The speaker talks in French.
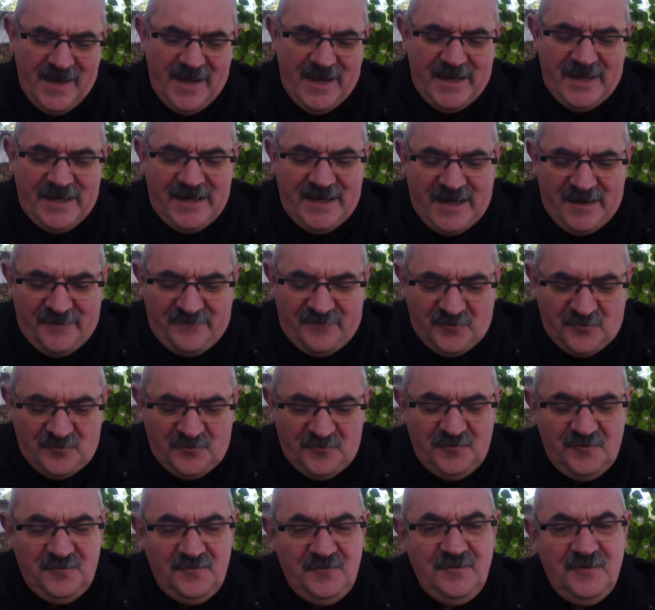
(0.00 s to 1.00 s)
Il est
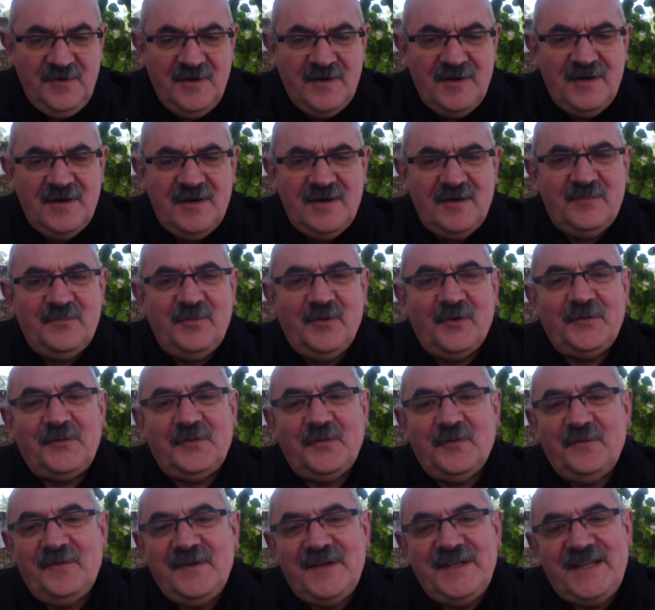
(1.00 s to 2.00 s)
venu pour
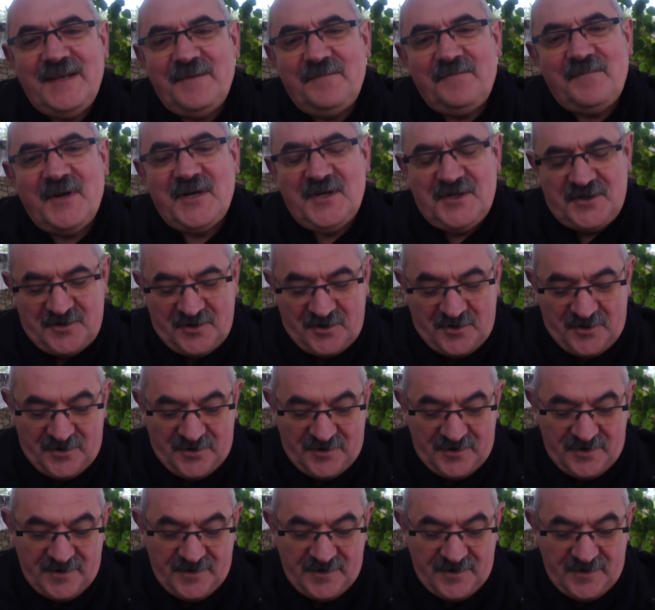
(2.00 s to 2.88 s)
sauver des pécheurs.